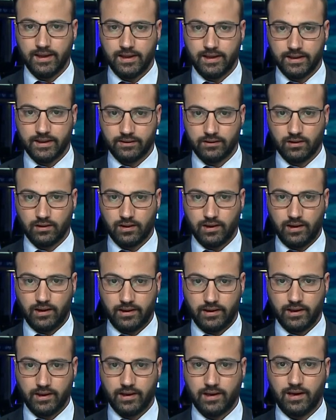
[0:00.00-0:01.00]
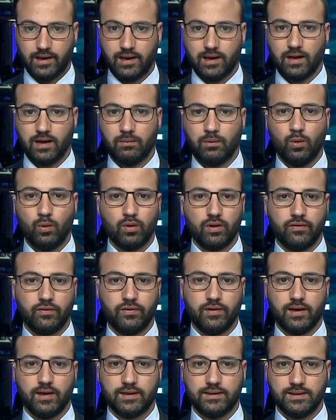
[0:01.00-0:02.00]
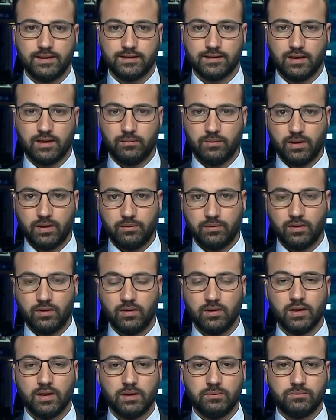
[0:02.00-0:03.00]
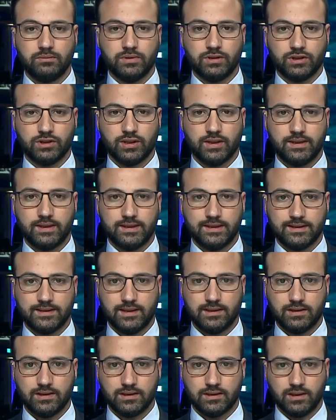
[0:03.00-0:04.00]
لاطلاعها على موقف أديس أبابا بشأن سد